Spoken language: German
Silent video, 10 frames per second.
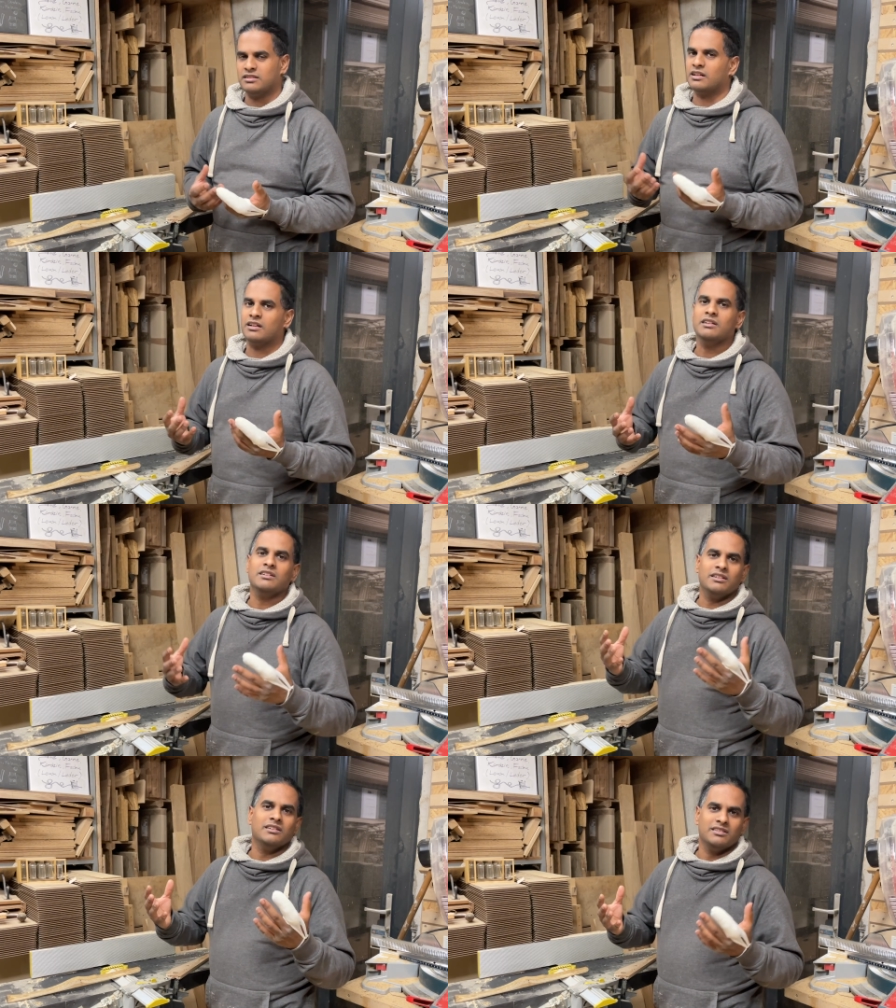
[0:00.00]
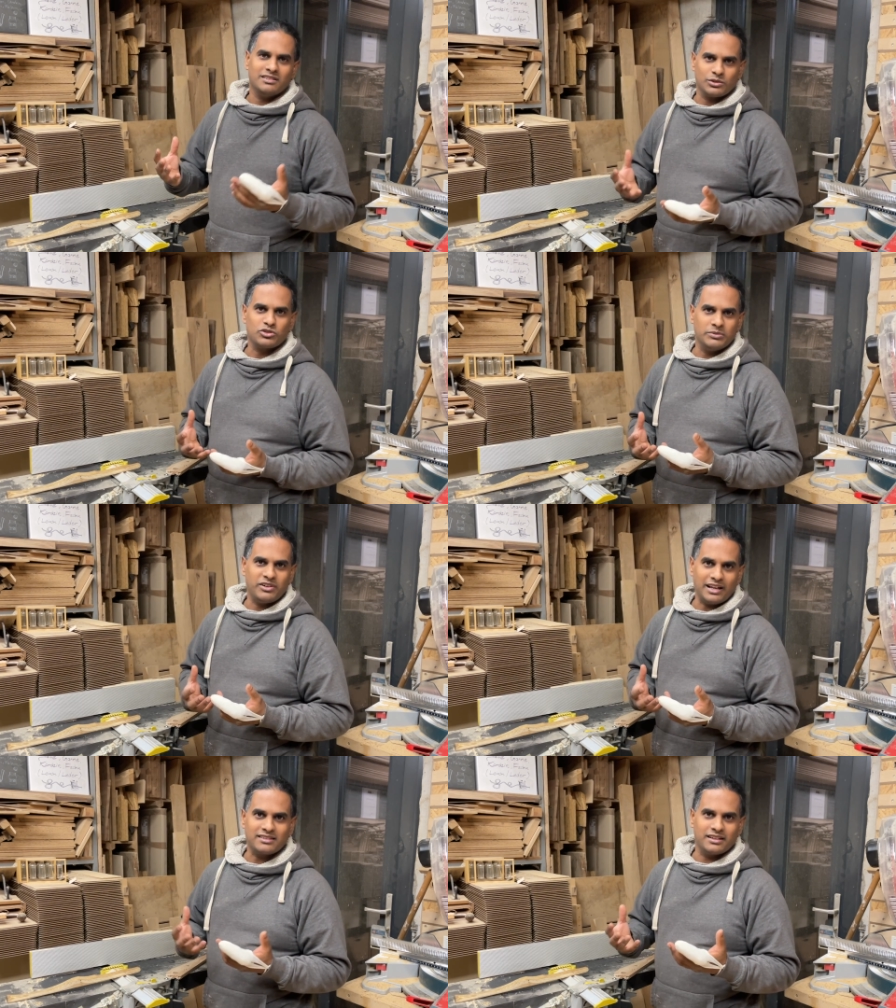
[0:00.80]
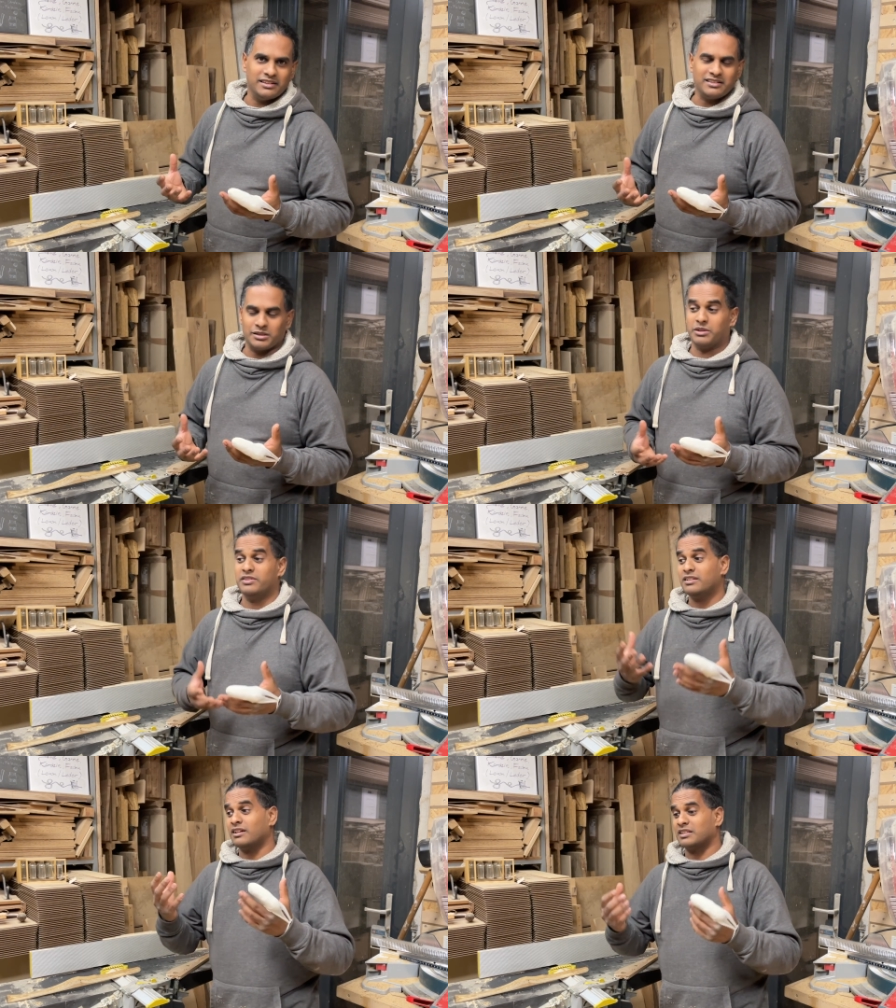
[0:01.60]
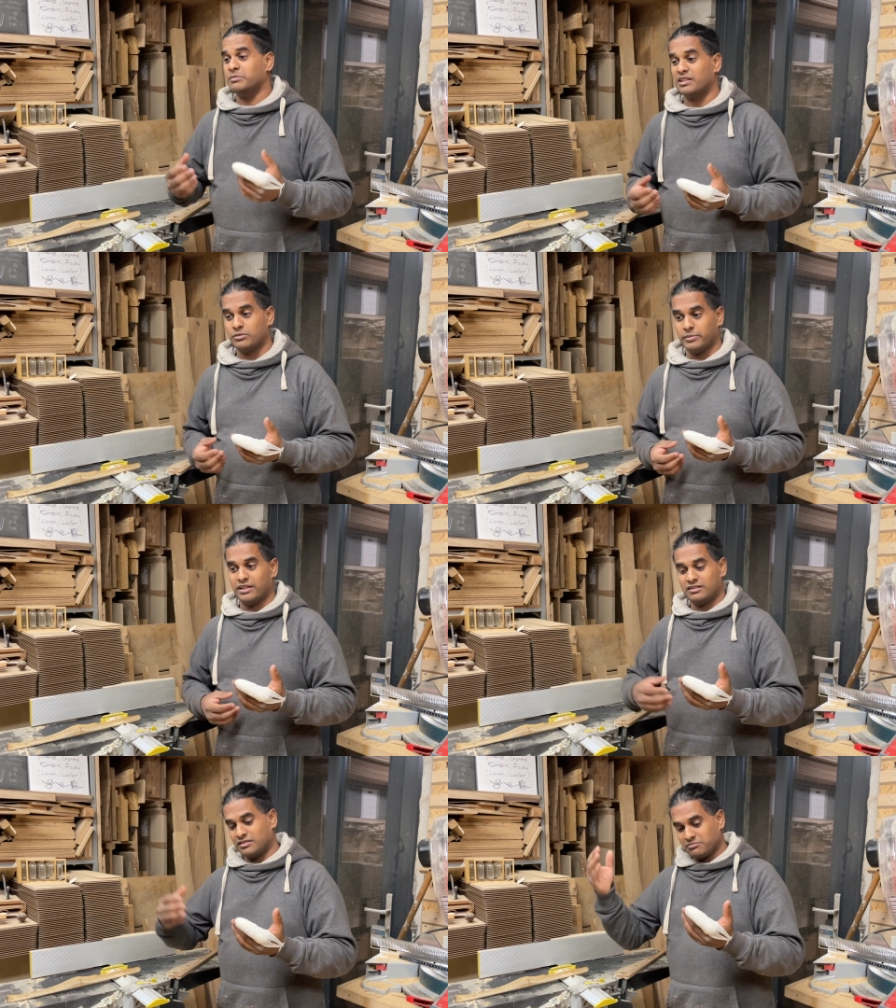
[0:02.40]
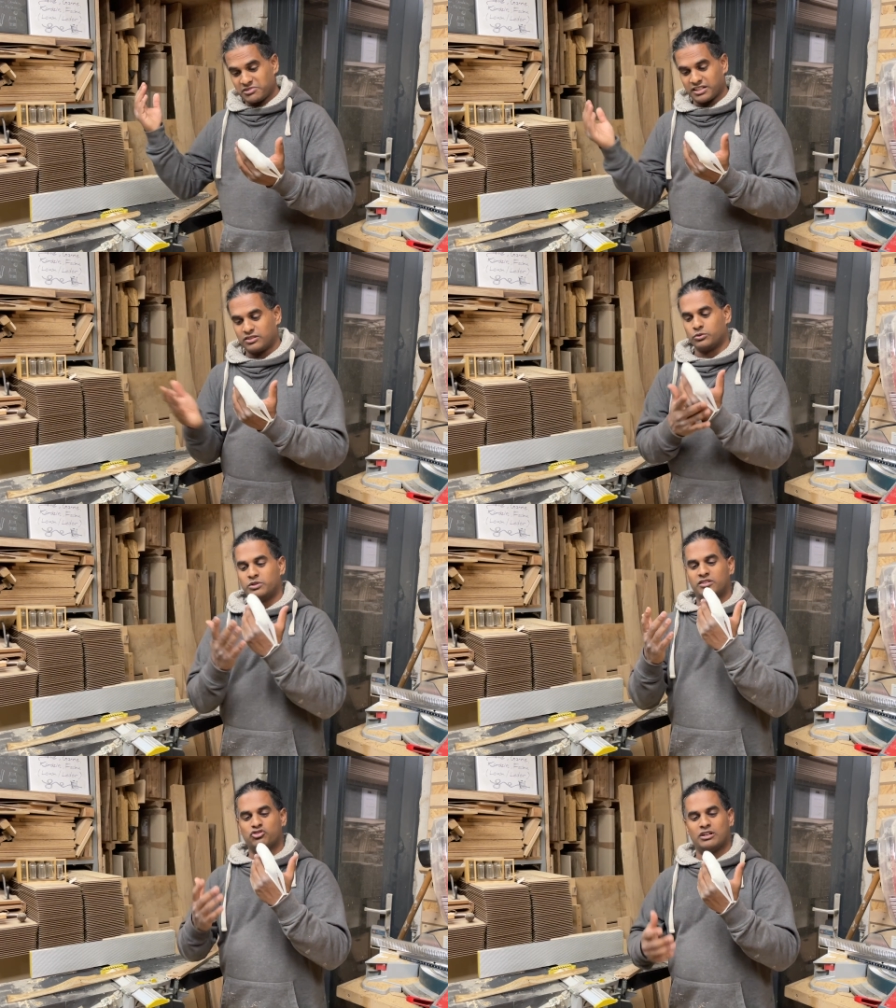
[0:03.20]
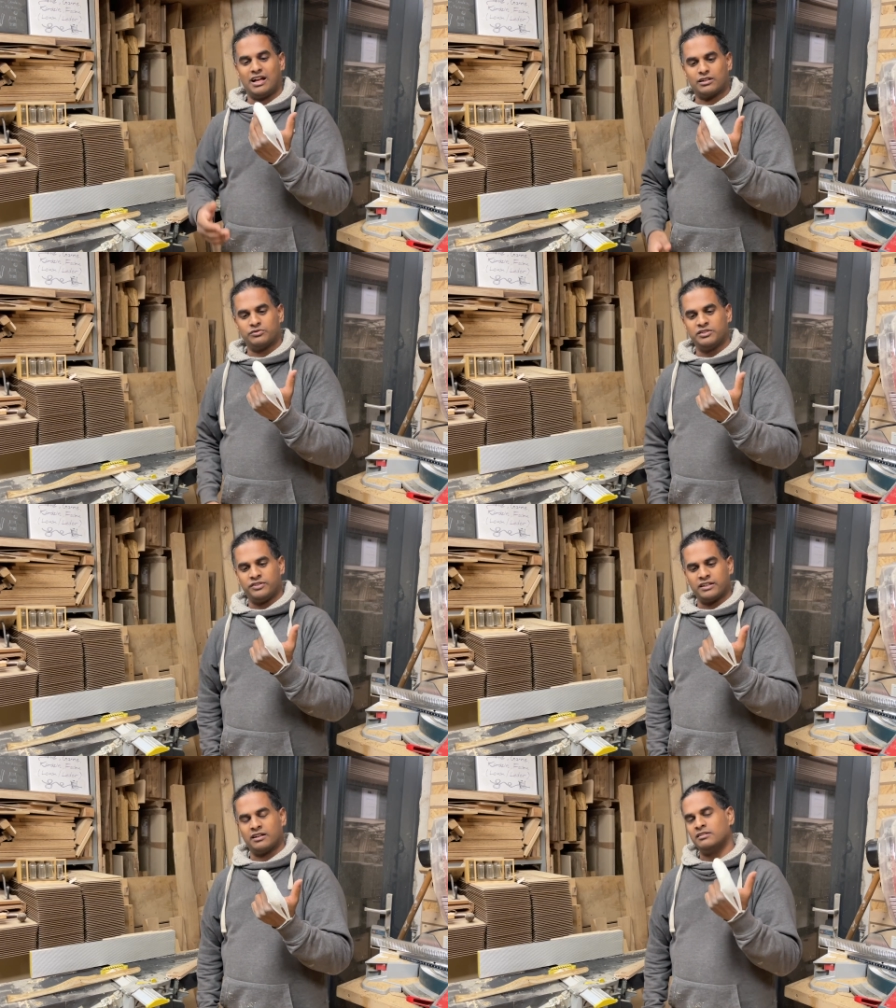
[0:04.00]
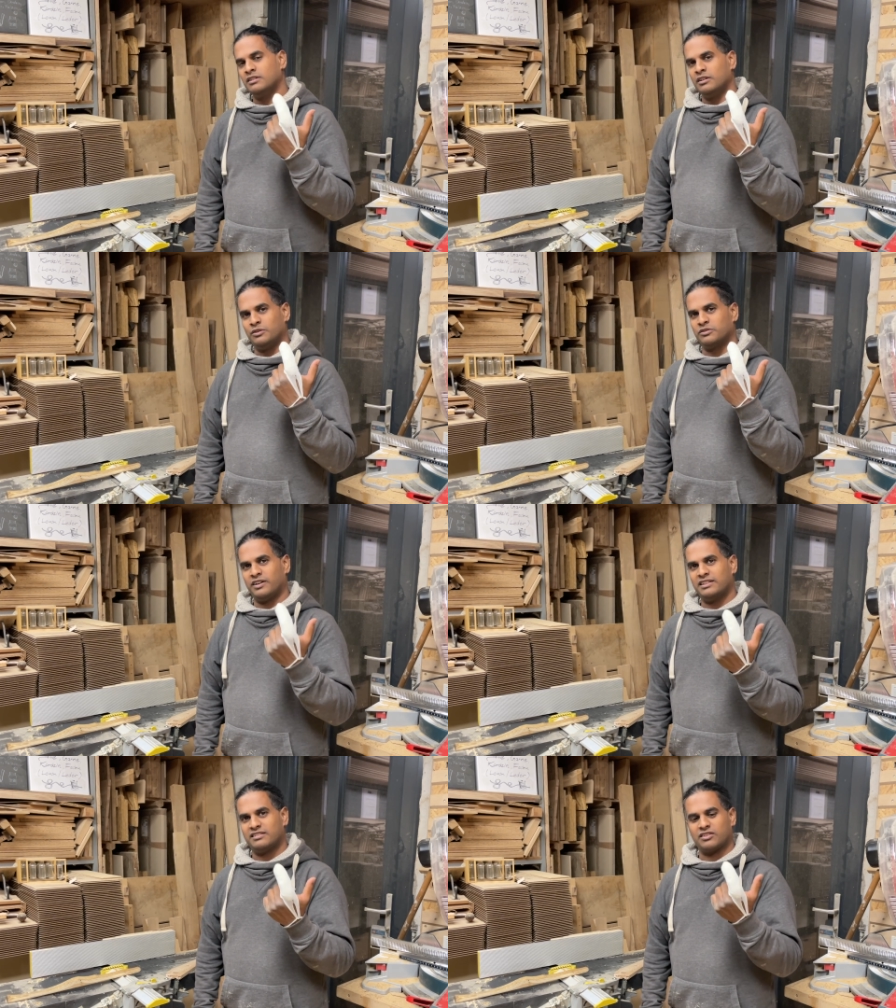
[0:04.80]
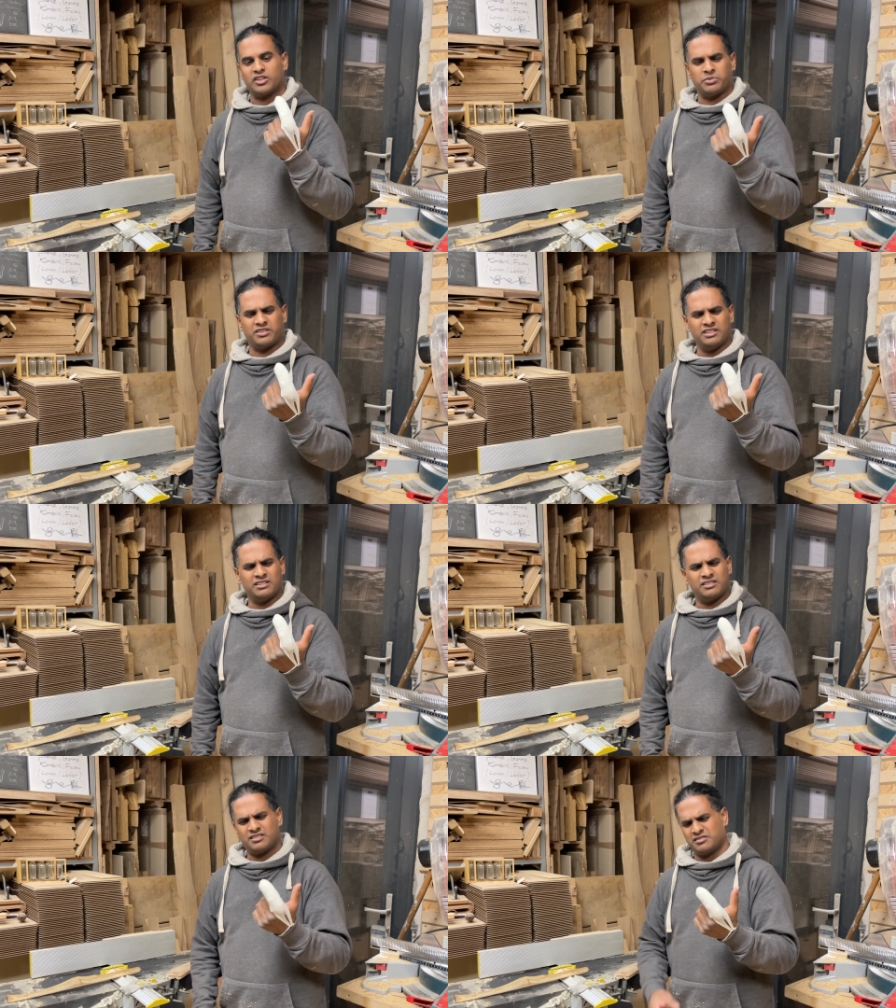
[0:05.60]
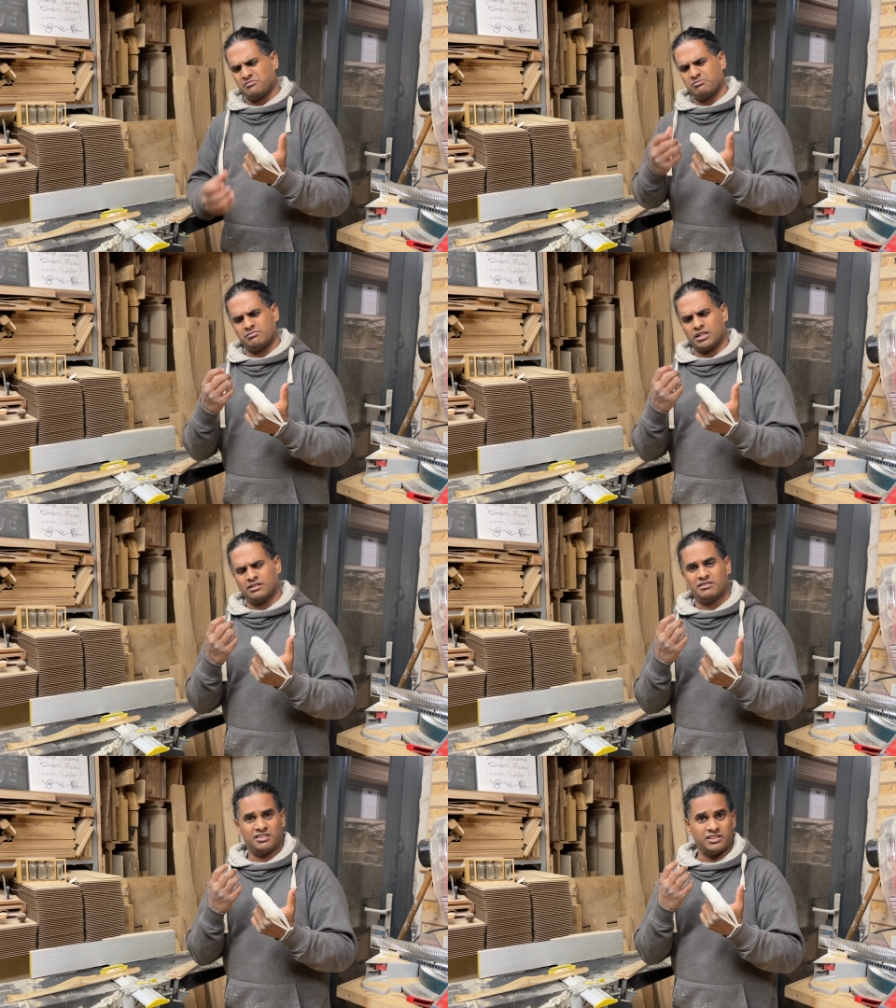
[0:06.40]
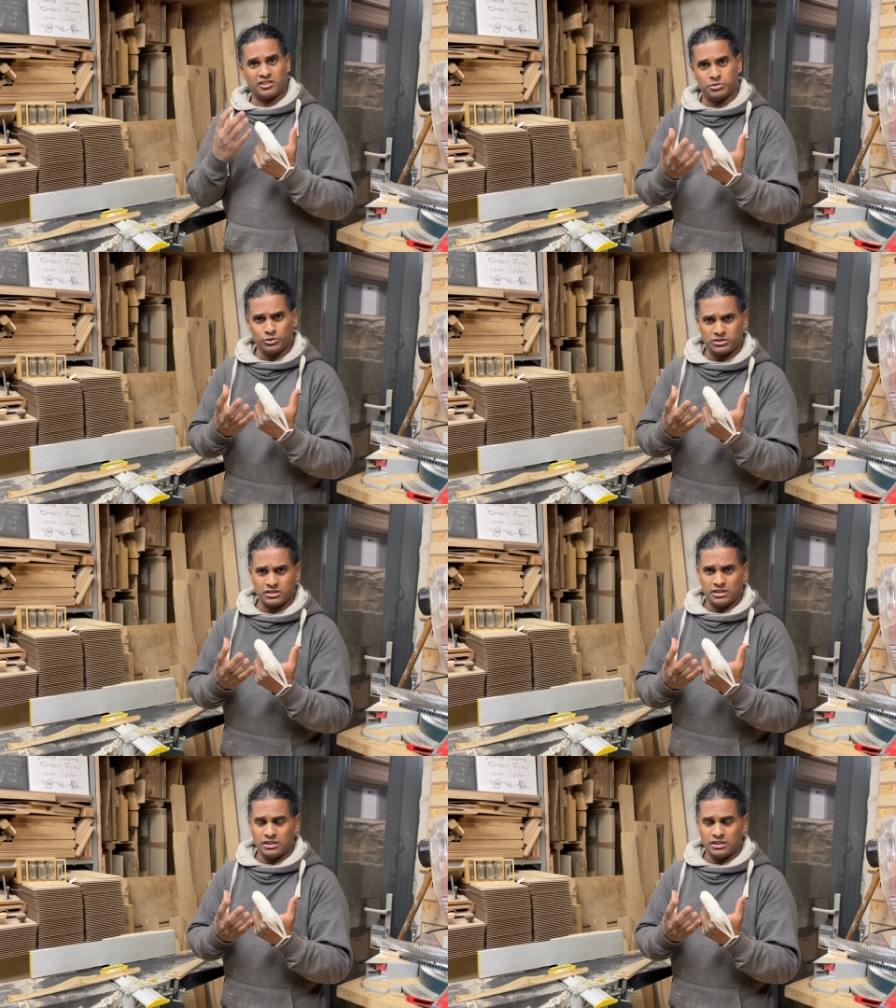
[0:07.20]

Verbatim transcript: Ja, so schlimm war es dann nicht. Aber wie gesagt, im ersten Moment kriegst du nur diesen Schlag auf die Finger und weißt, dass was passiert ist. Man sieht das Blut.